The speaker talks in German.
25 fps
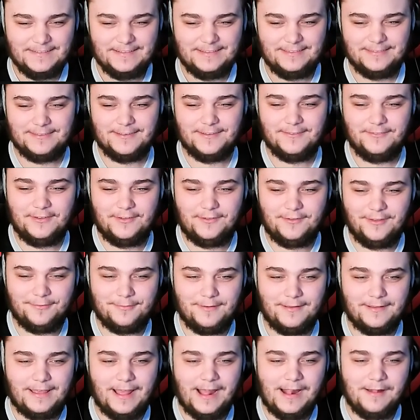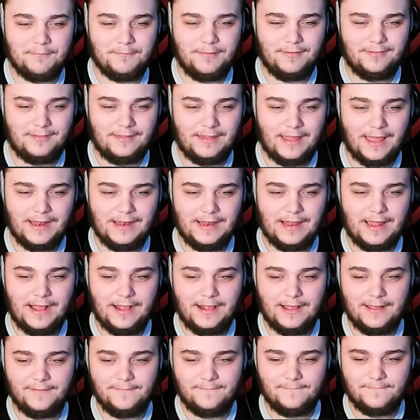So, wir dürfen Geld ein bisschen
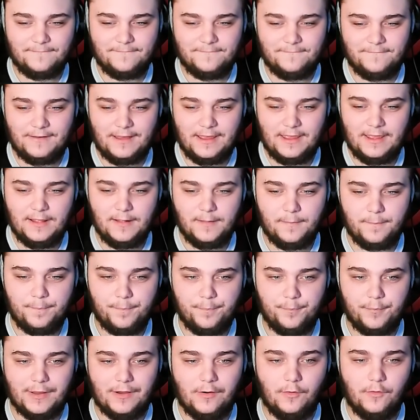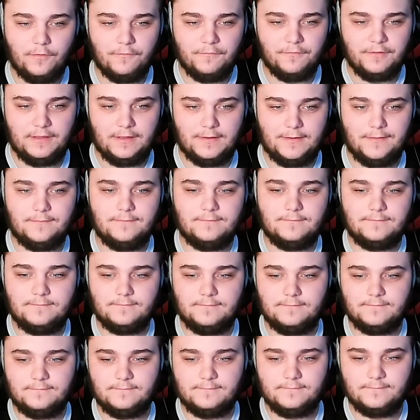einlagern, weil brauchen wir. Unser
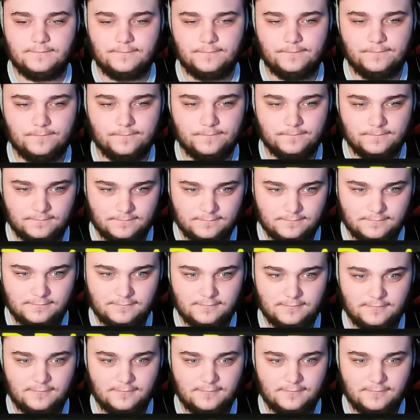Bett hat 50 Leben.